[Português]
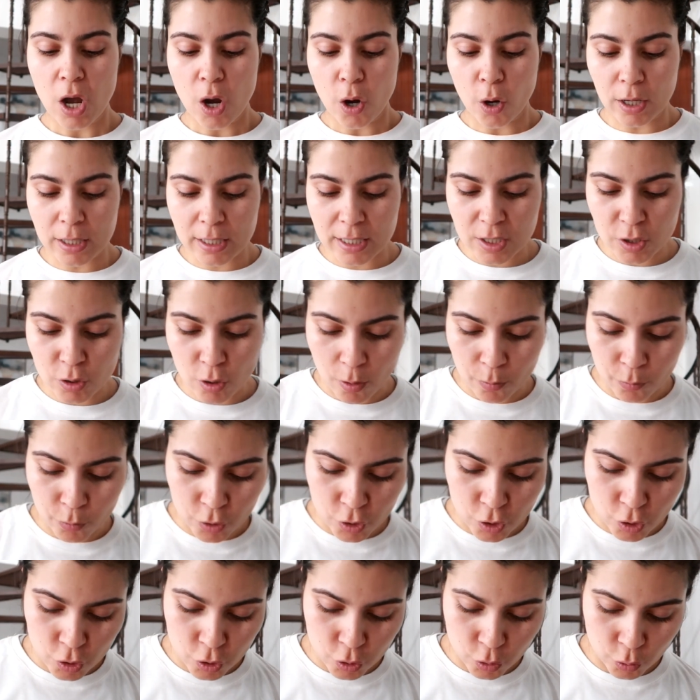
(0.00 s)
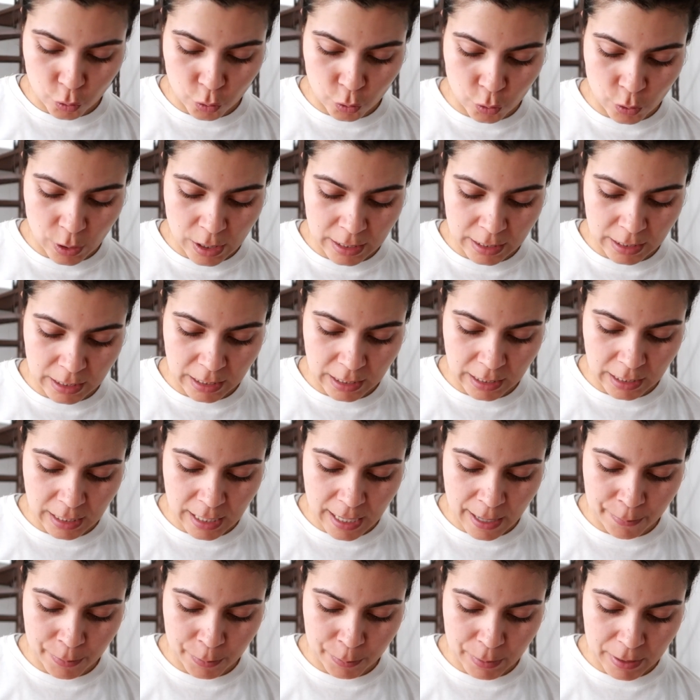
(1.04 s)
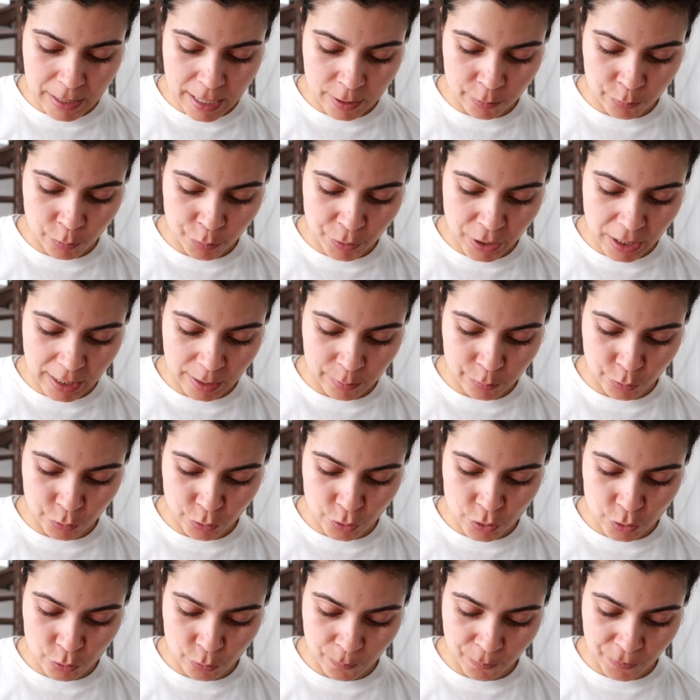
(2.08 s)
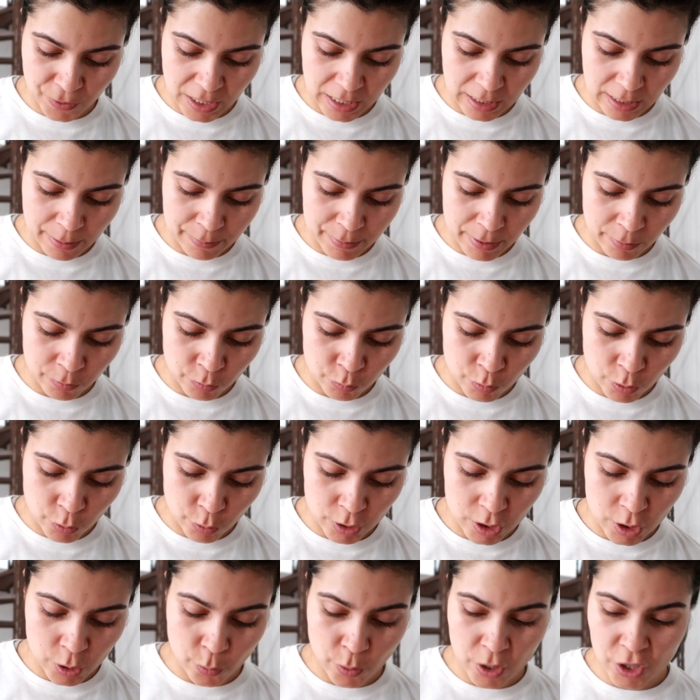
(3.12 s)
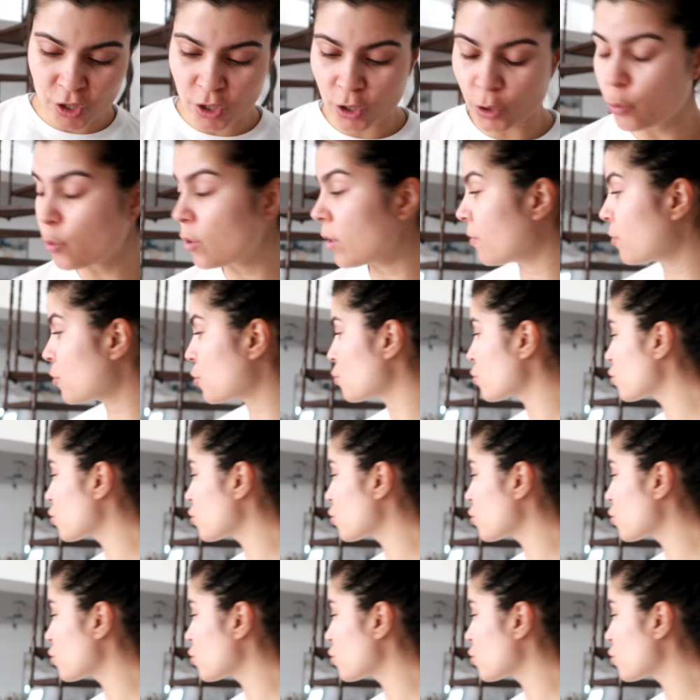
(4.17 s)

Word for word: Olha só, amores, eu estou aqui a preparar um pequeno almoço e lembrando de uma coisa que eu acho que nunca vos